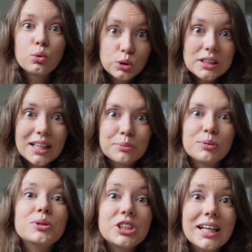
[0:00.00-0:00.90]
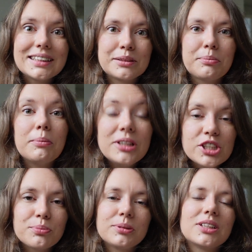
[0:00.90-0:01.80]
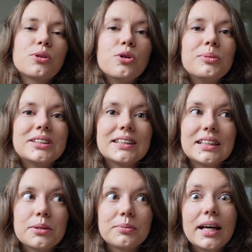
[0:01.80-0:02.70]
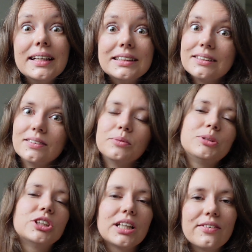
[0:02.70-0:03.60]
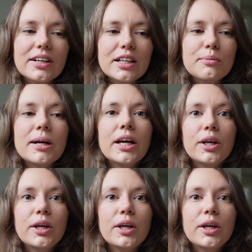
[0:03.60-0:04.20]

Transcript: У Руслана получается поближе познакомиться с этим таинственным человеком,